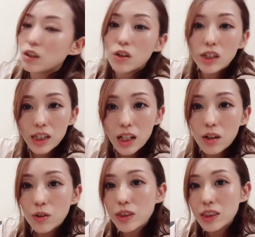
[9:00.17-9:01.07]
これね美
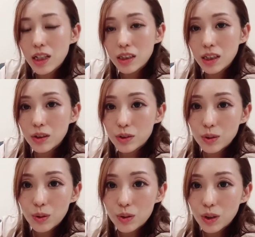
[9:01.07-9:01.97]
味しかったの
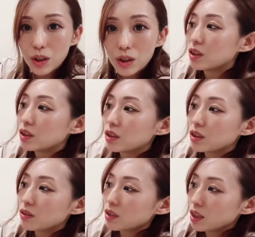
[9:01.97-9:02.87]
すごく
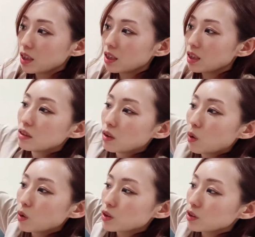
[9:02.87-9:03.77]
これ
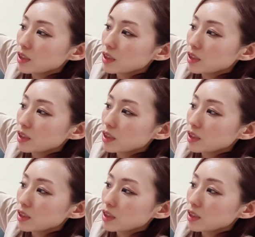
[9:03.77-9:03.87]
細